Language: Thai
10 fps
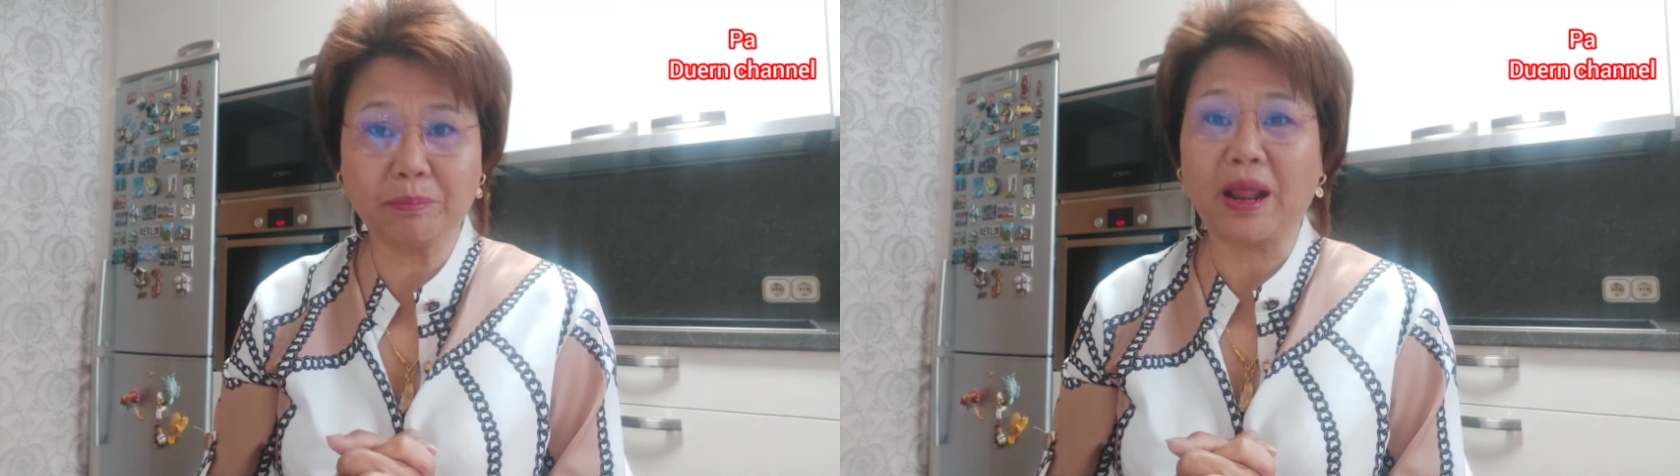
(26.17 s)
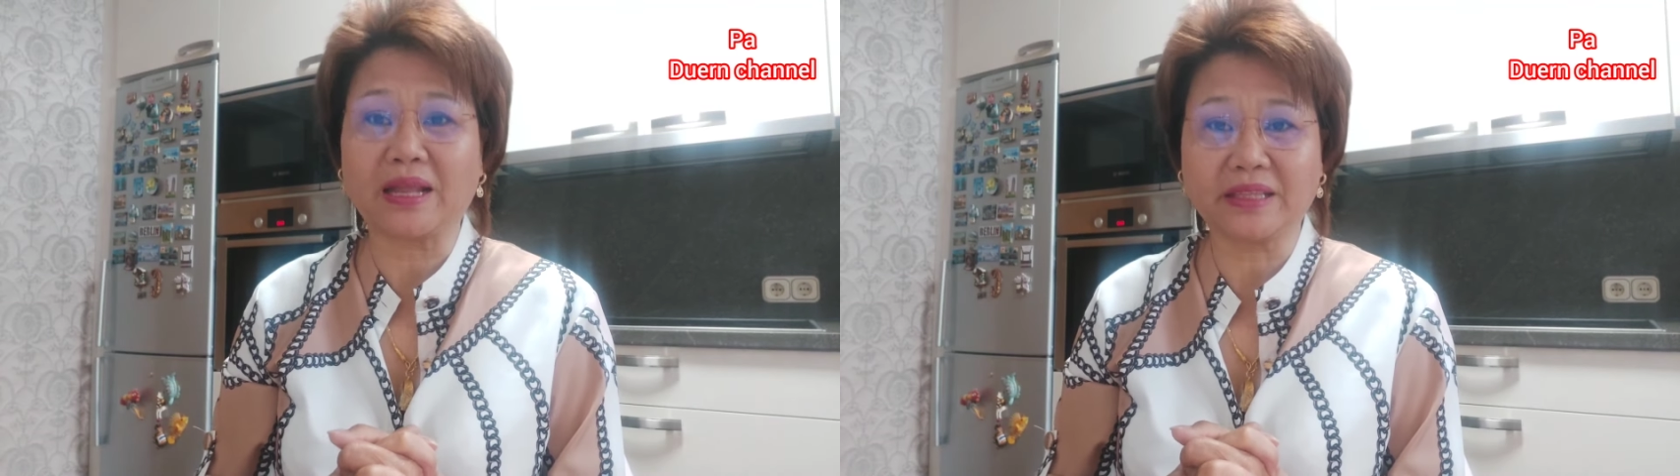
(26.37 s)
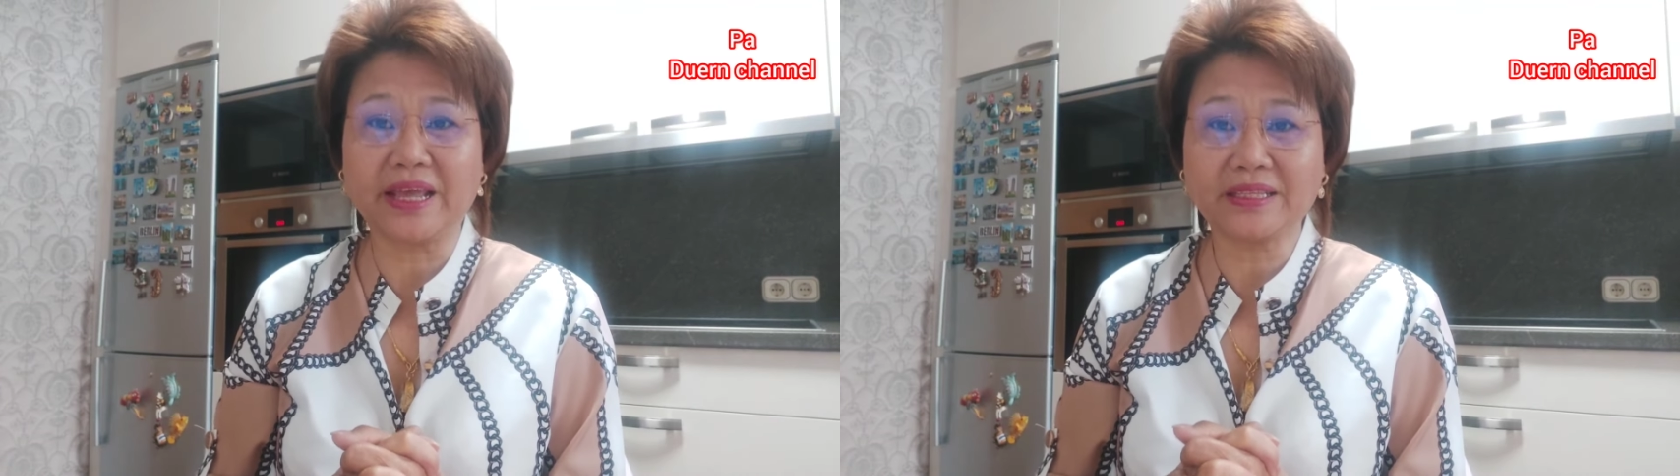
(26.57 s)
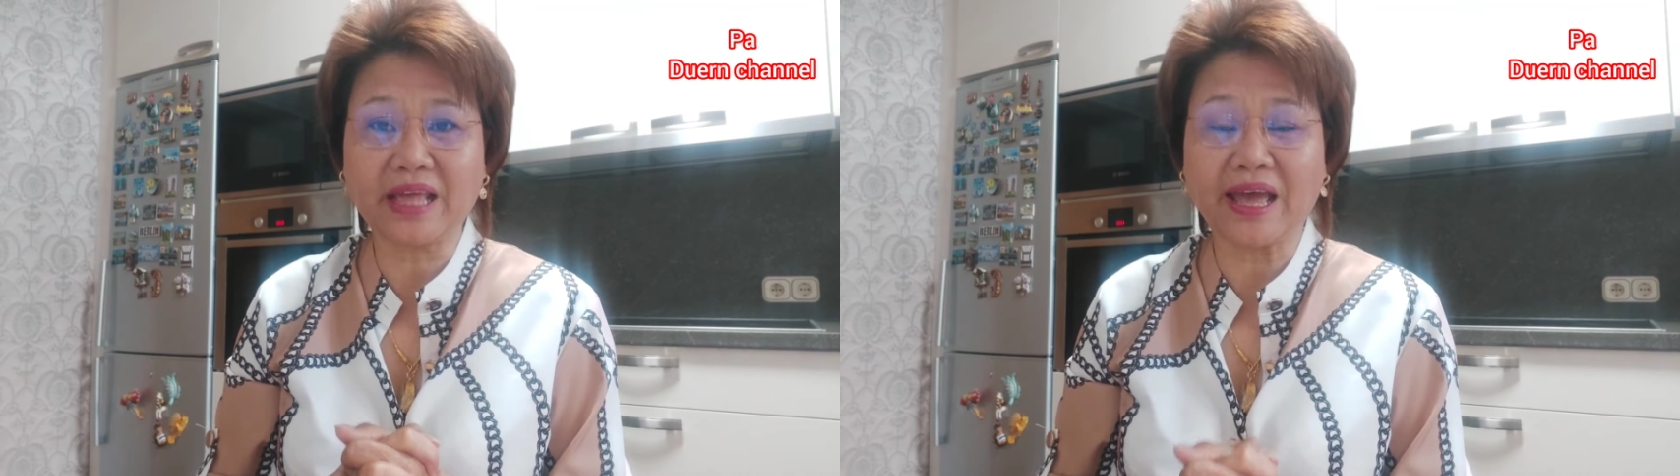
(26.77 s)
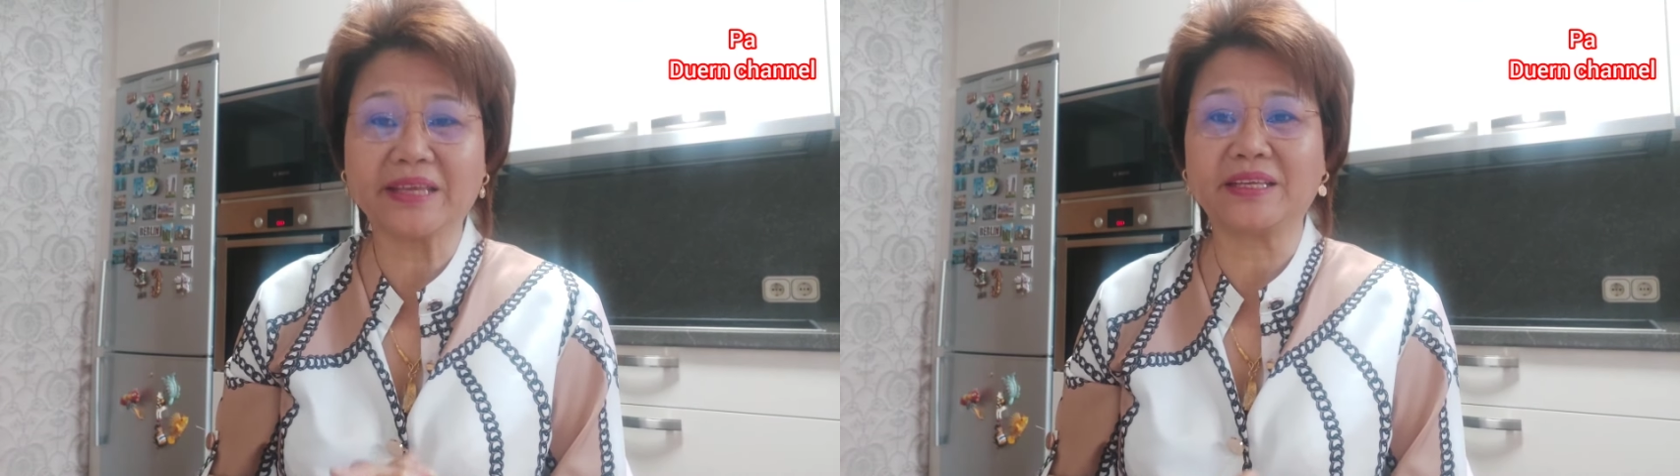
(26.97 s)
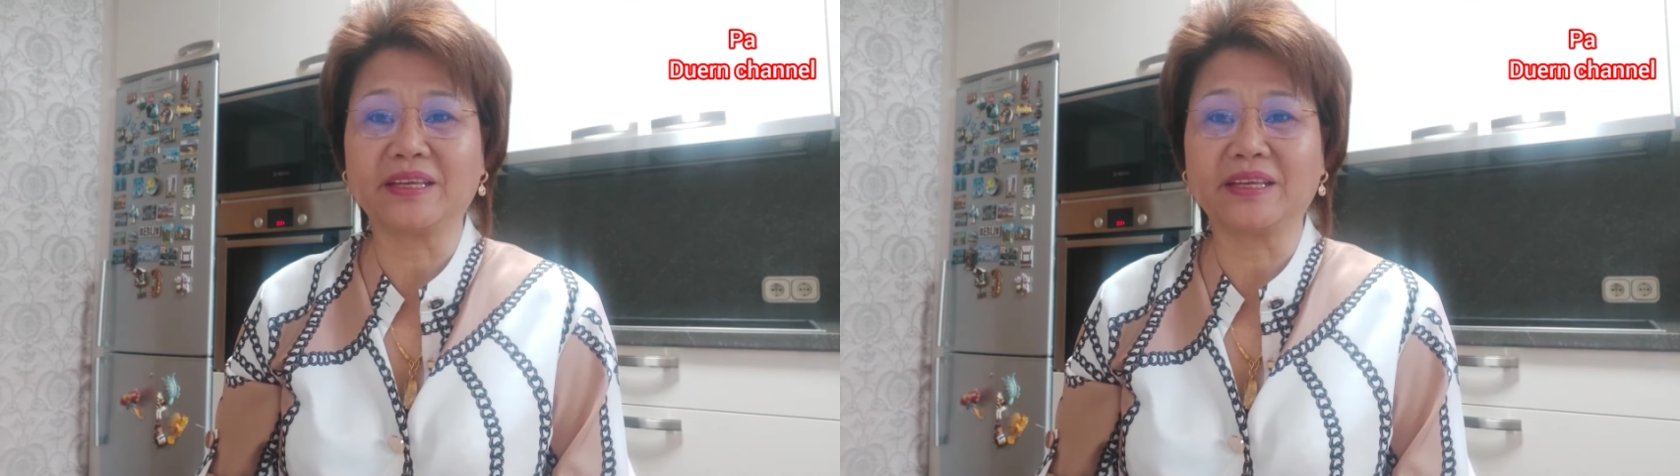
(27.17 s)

ประเทศไทย